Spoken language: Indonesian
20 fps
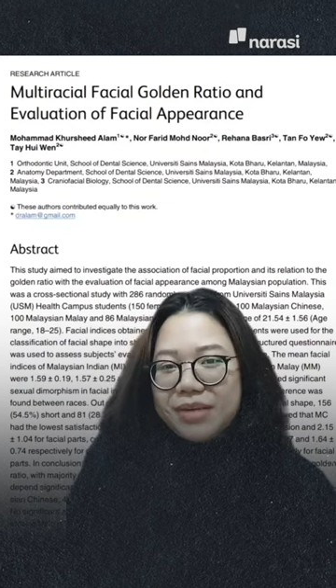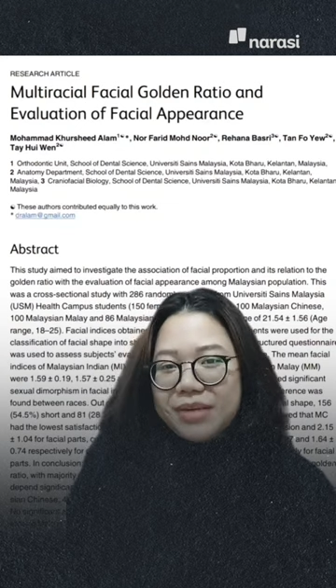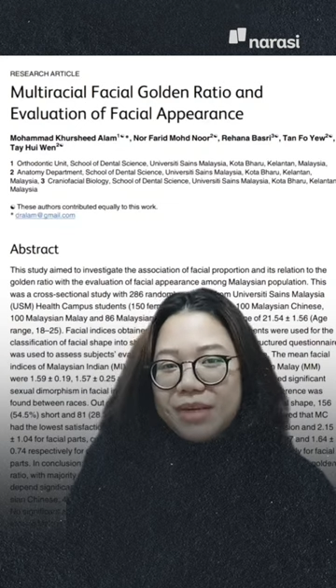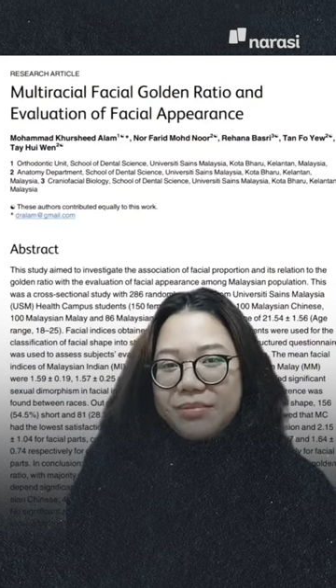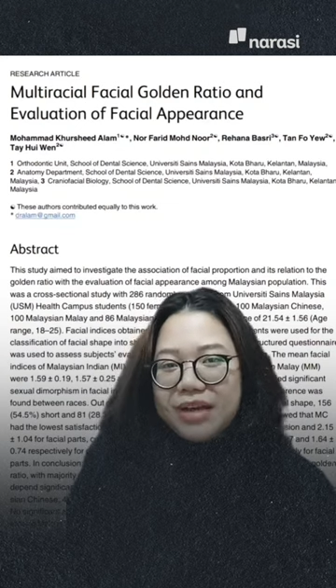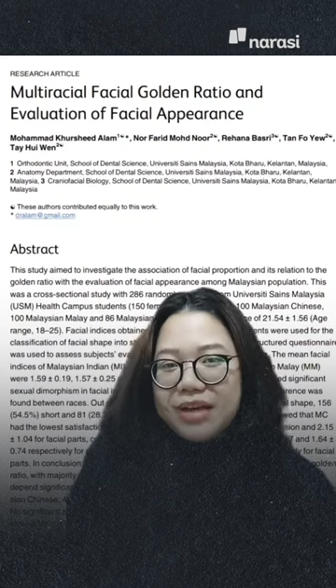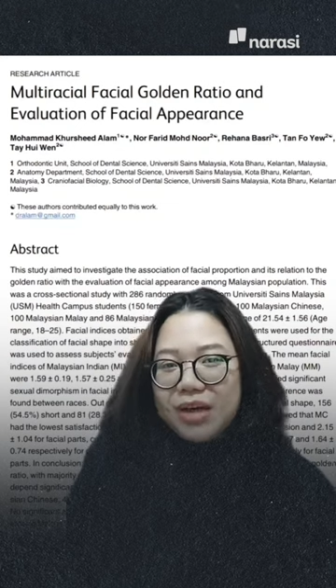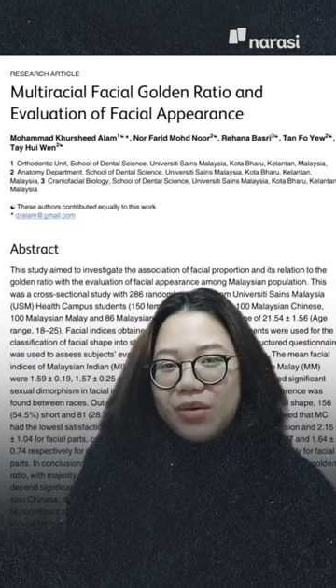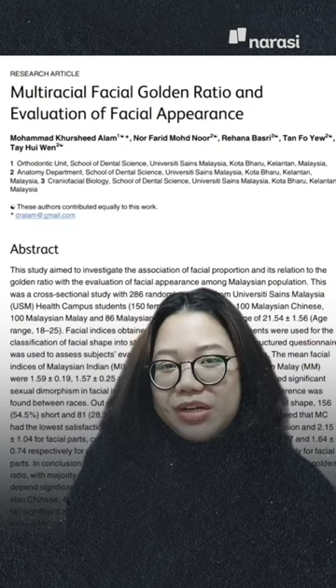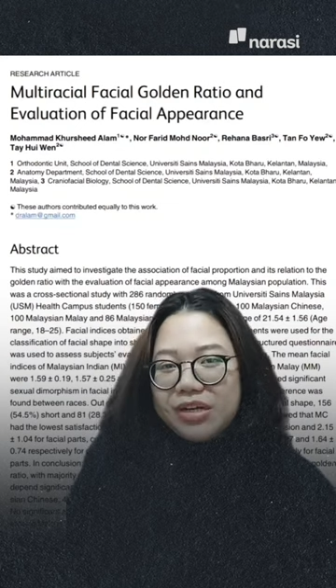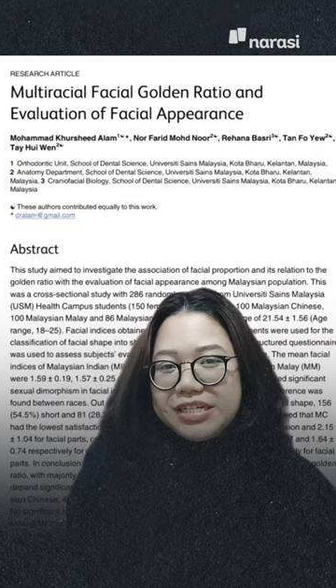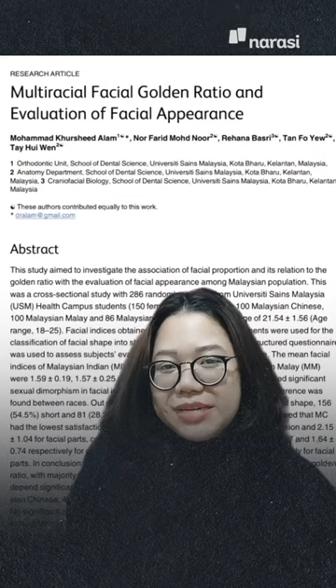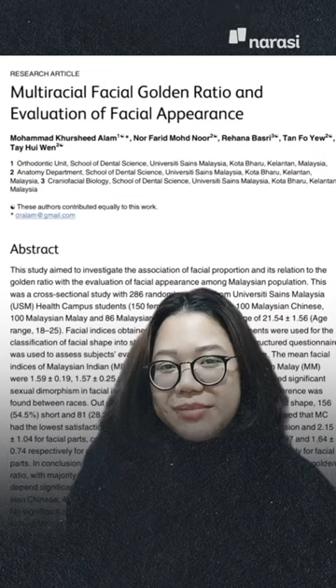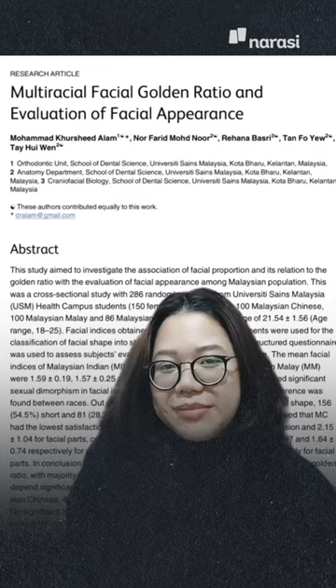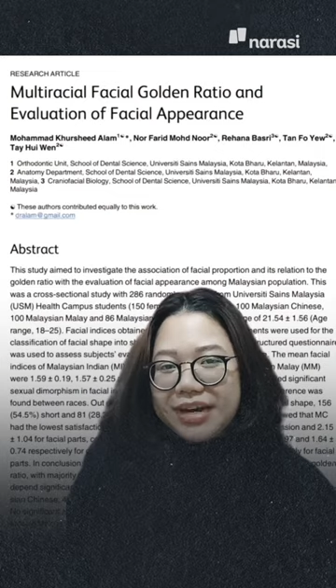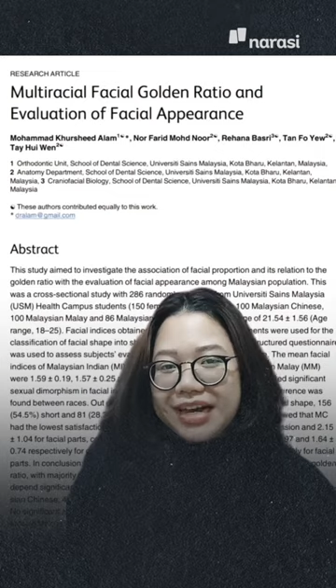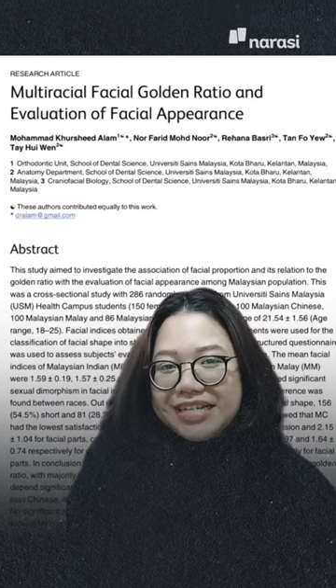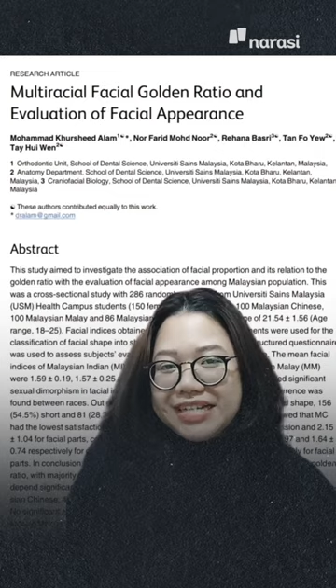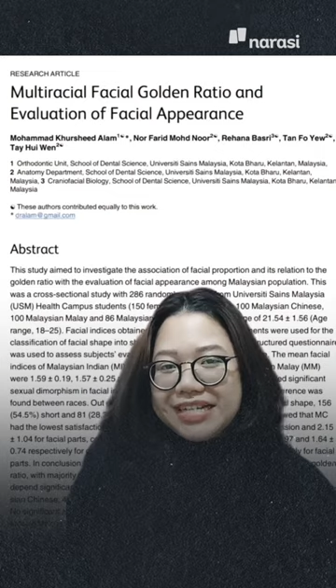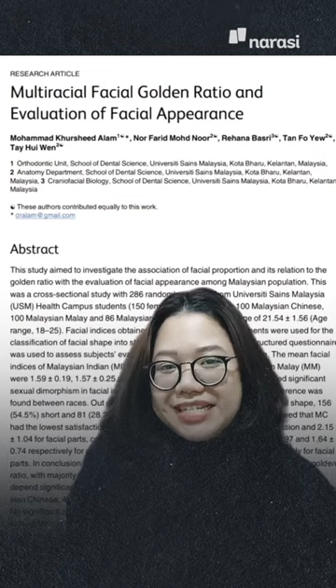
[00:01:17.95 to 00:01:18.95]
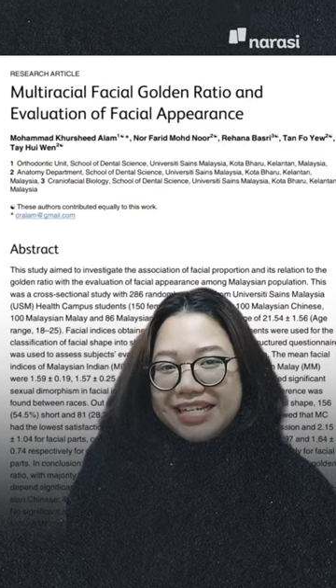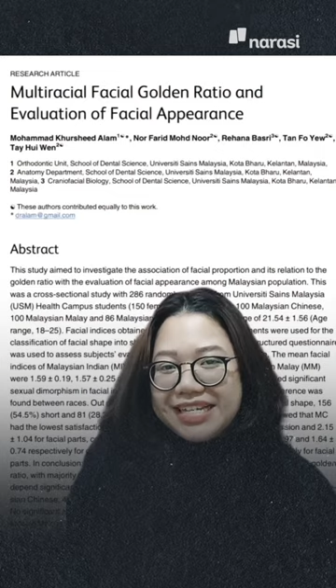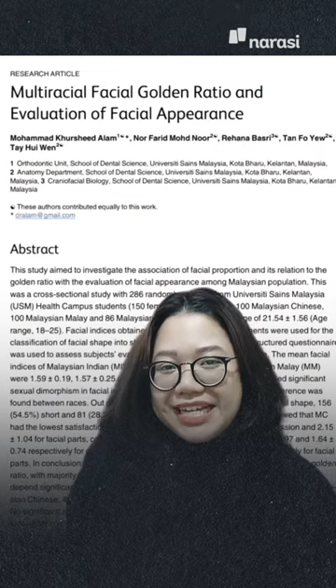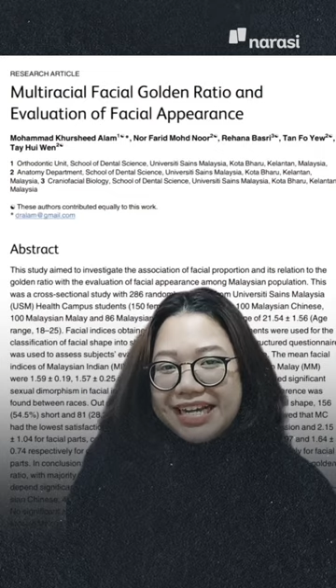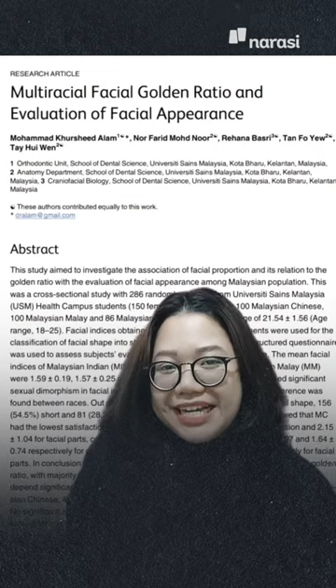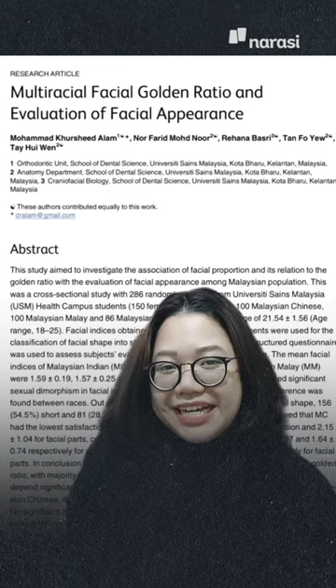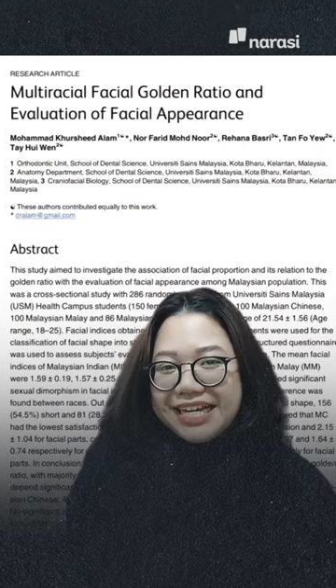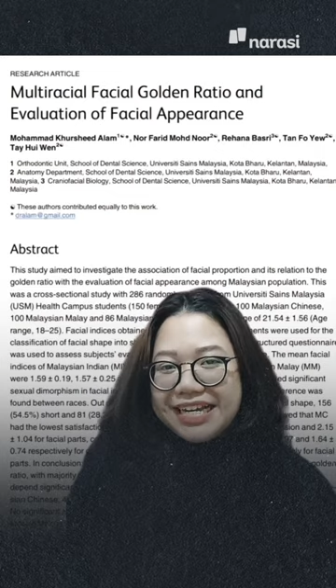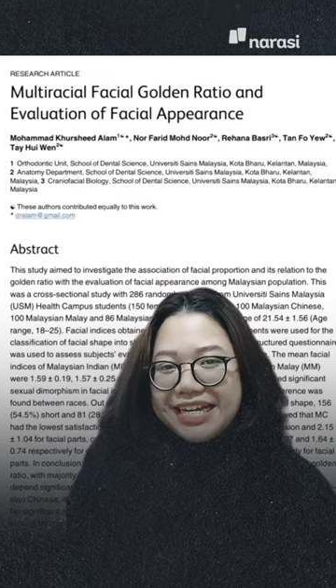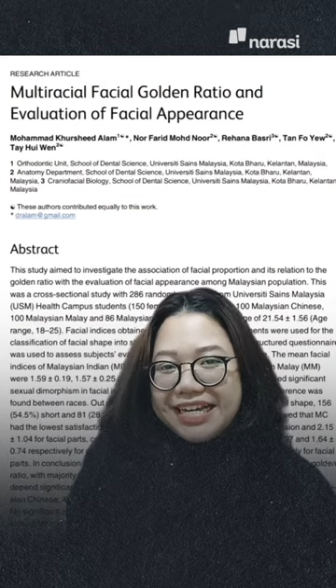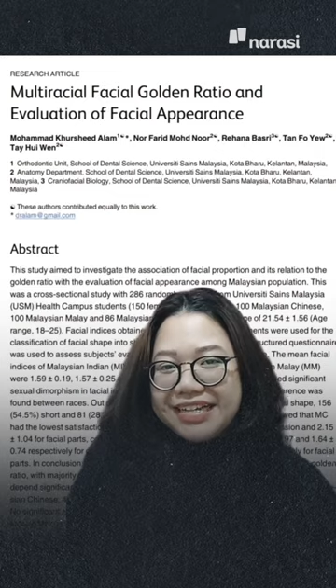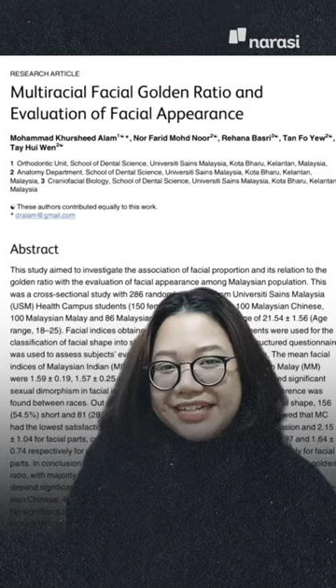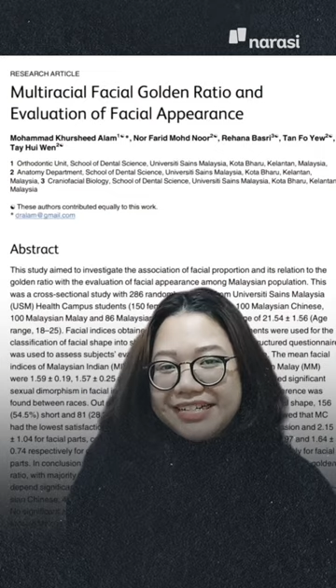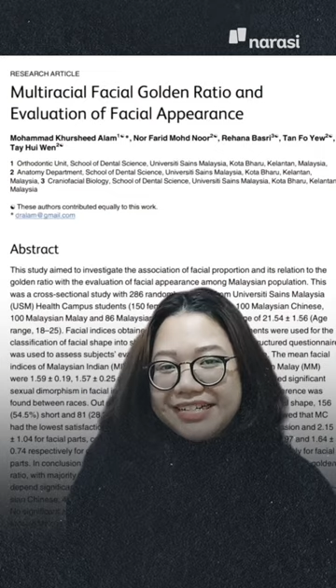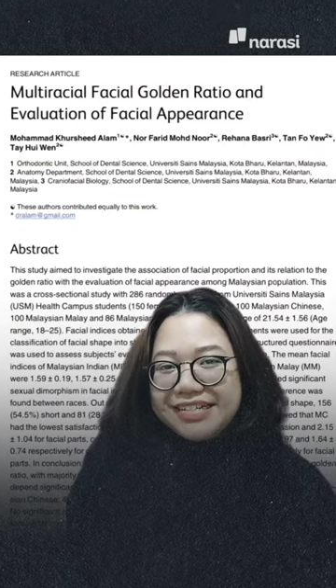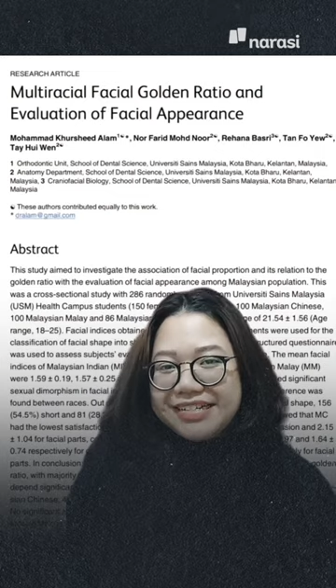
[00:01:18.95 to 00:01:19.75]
penampilan wajah mereka sendiri.